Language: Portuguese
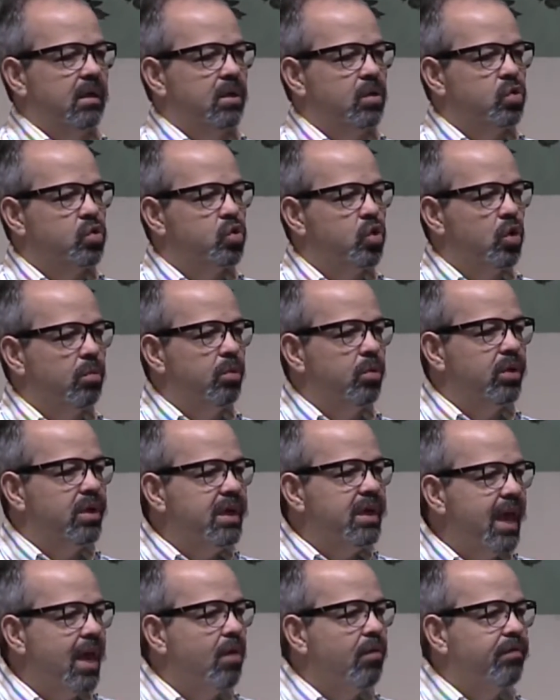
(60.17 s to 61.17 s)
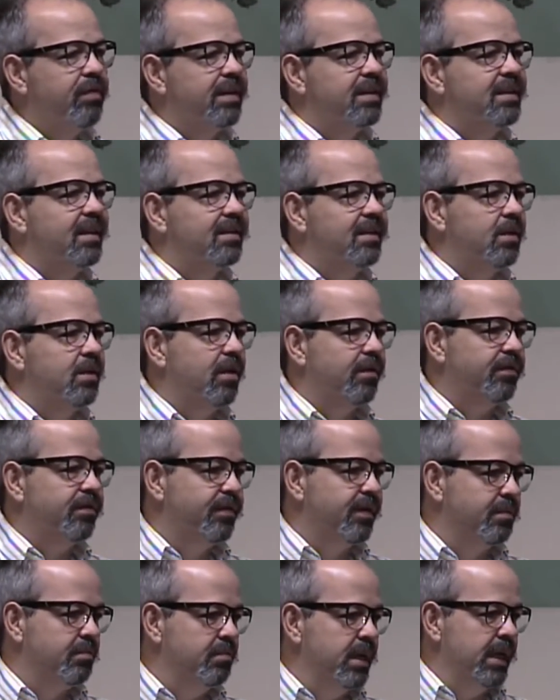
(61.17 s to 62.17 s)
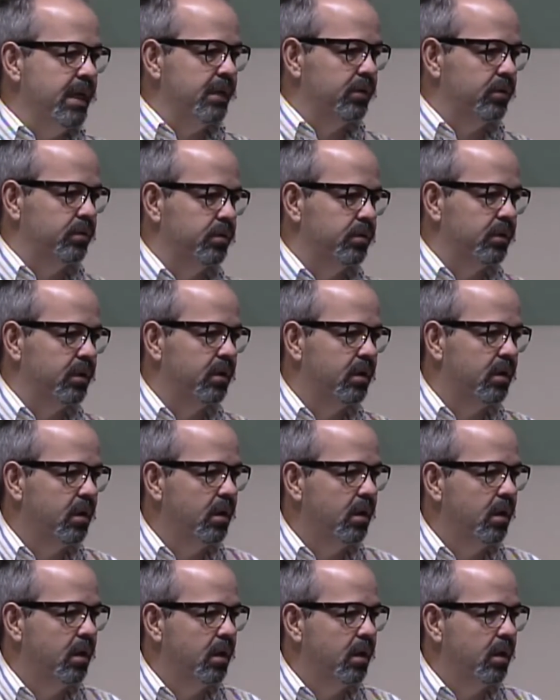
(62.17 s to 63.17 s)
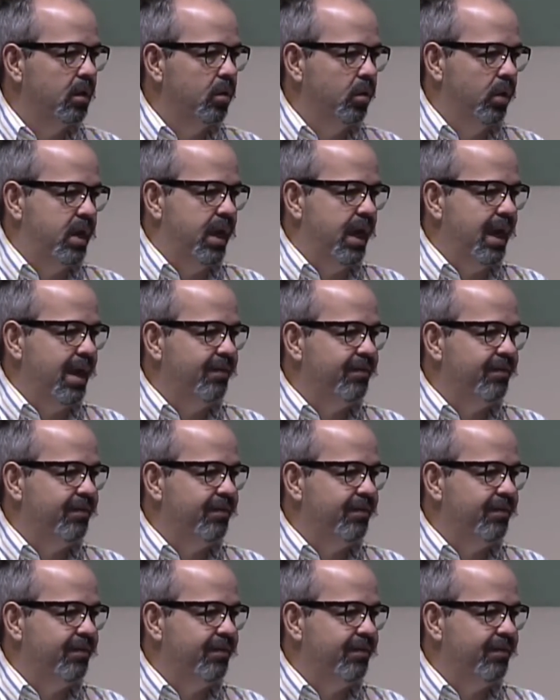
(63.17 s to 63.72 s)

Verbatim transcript: sobre o que é o verdadeiro avivamento, o que é a